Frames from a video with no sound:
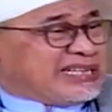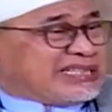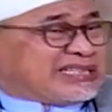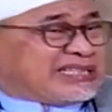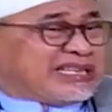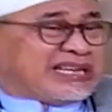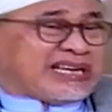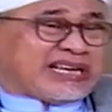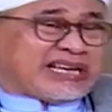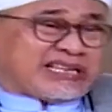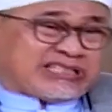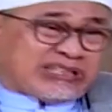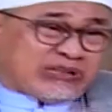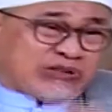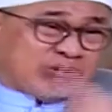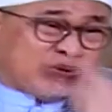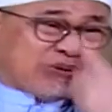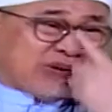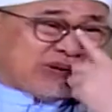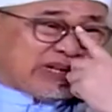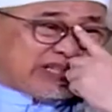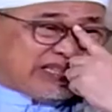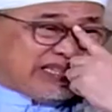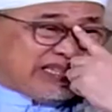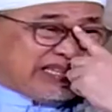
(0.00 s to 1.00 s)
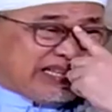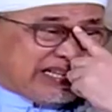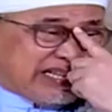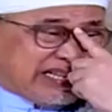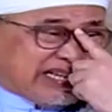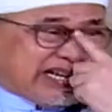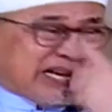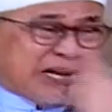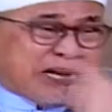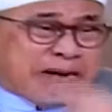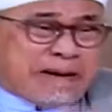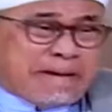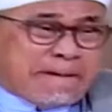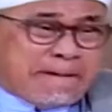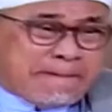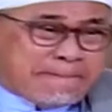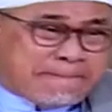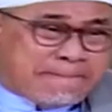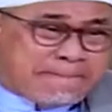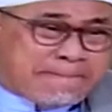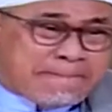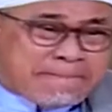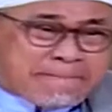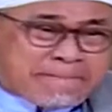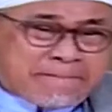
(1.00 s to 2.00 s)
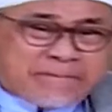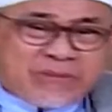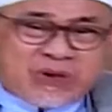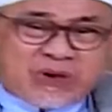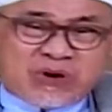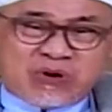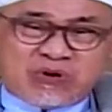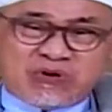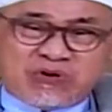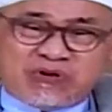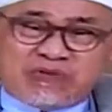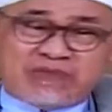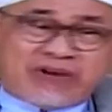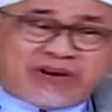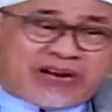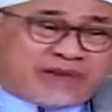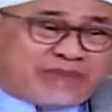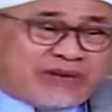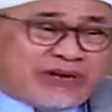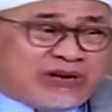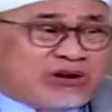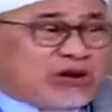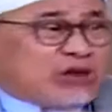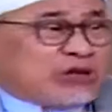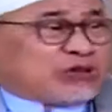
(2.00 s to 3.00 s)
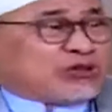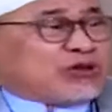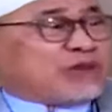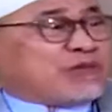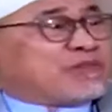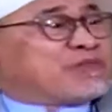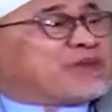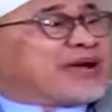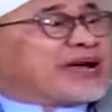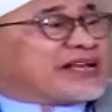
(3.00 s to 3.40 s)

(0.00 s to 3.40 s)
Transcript: Sehingga satu ketika Umar bin Khattab